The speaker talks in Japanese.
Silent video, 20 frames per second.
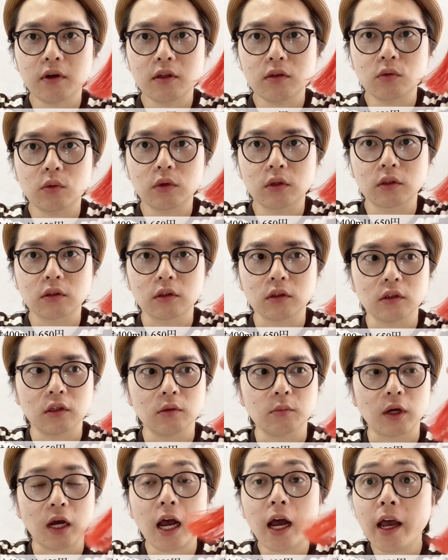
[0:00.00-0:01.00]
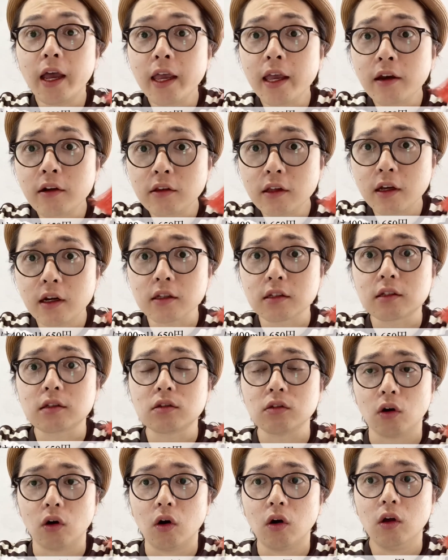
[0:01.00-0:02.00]
円とかだったんでもう買えるならっ
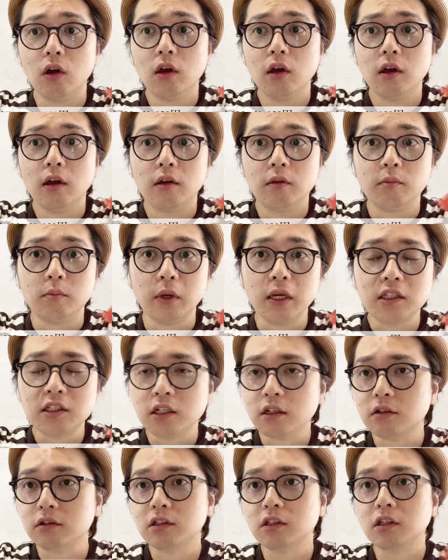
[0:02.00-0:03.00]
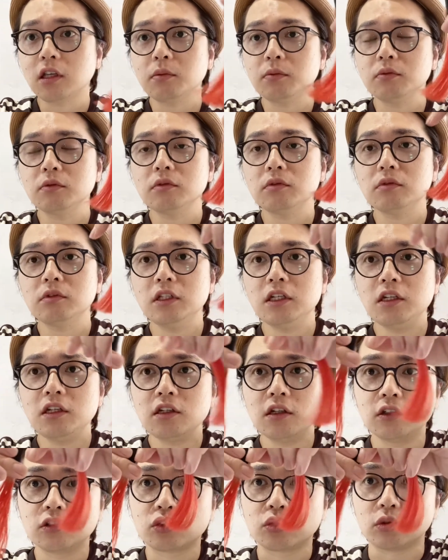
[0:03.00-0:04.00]
すよめちゃくちゃ多分人
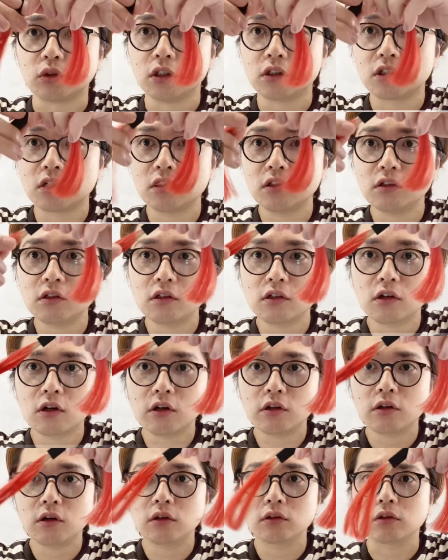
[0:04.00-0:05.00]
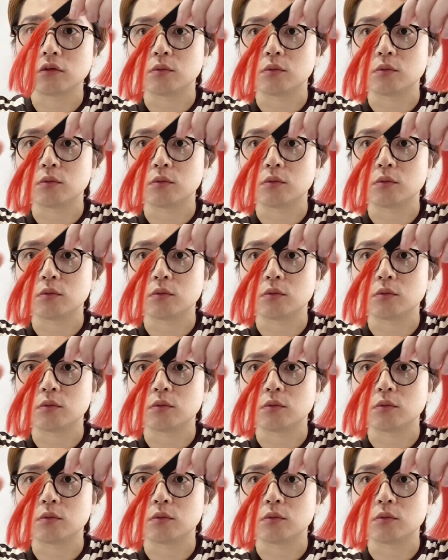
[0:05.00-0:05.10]
気なんでしょうね全然買えなかったう